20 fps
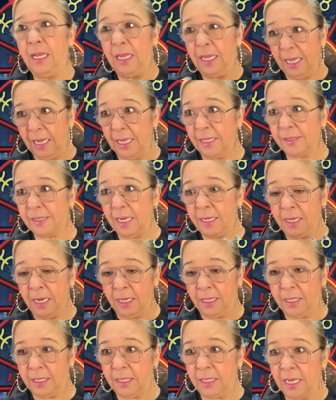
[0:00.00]
esa
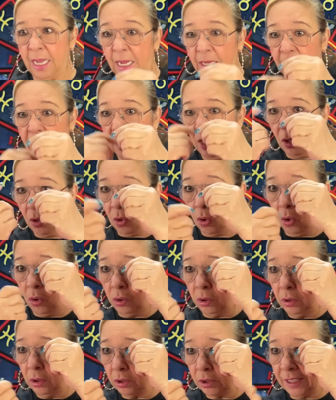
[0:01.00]
energía
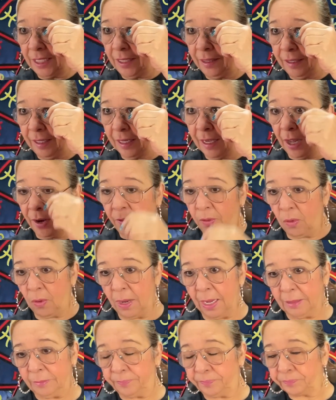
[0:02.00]
con cinticas
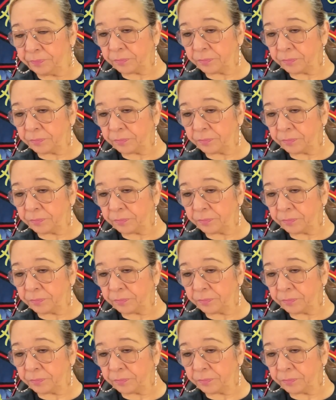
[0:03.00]
rojas.